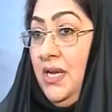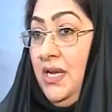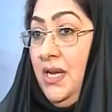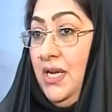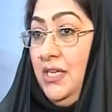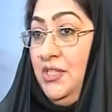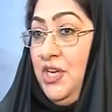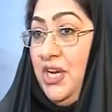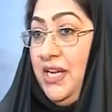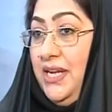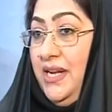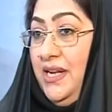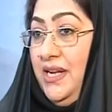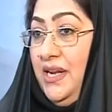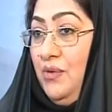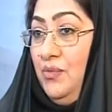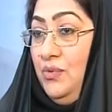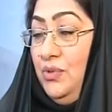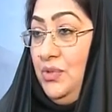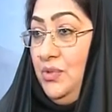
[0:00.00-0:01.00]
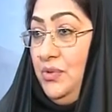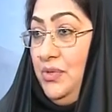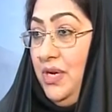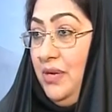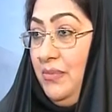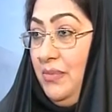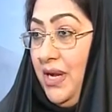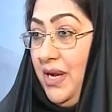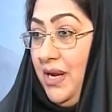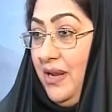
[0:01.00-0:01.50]
لا شك أن وجود
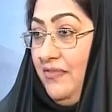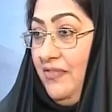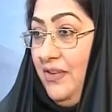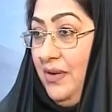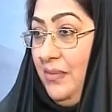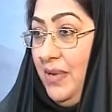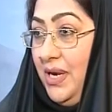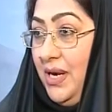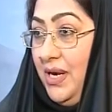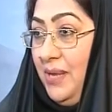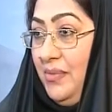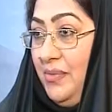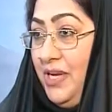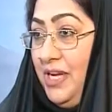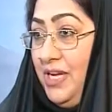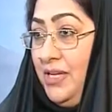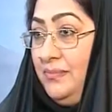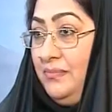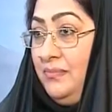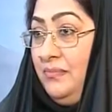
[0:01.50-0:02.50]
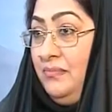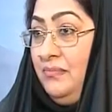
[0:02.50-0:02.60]
المرأة في البرلمان